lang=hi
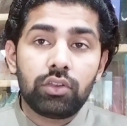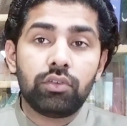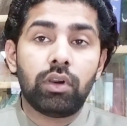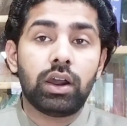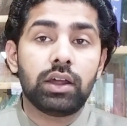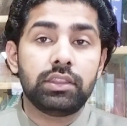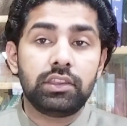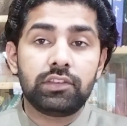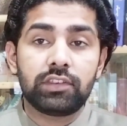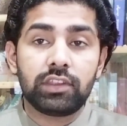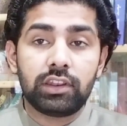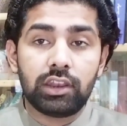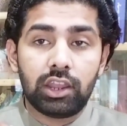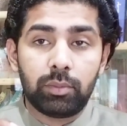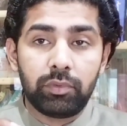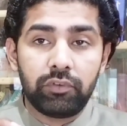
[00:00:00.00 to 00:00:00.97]
जो हदीस
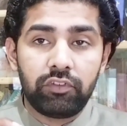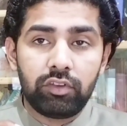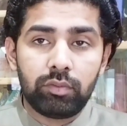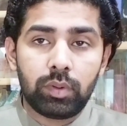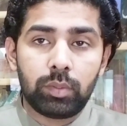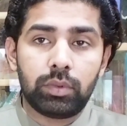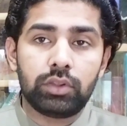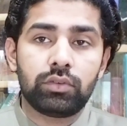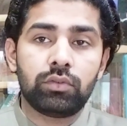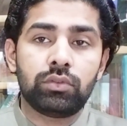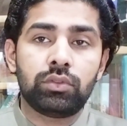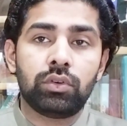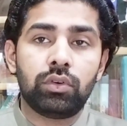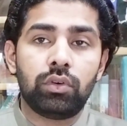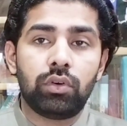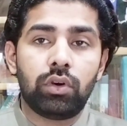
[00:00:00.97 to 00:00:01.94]
नबवी में
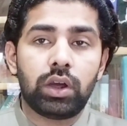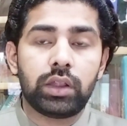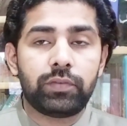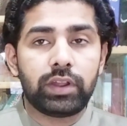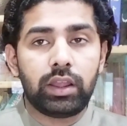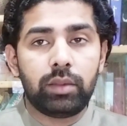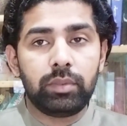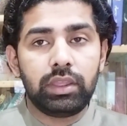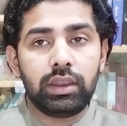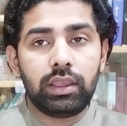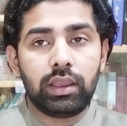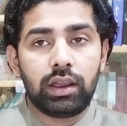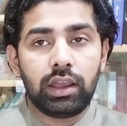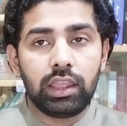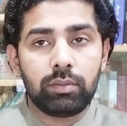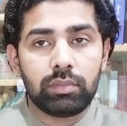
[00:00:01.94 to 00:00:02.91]
मौजूद हो और फरामीन
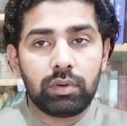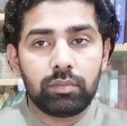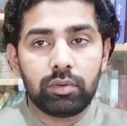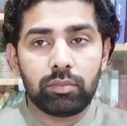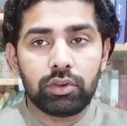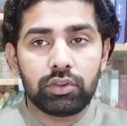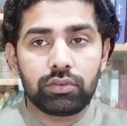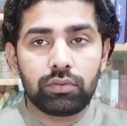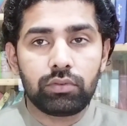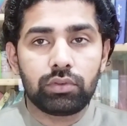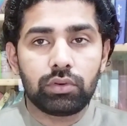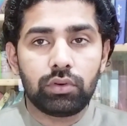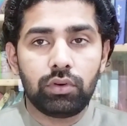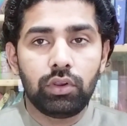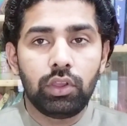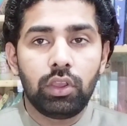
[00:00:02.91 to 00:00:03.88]
आयमा में मौजूद
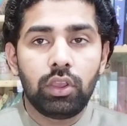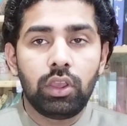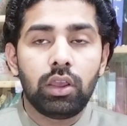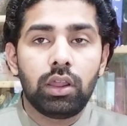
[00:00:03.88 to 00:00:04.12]
हो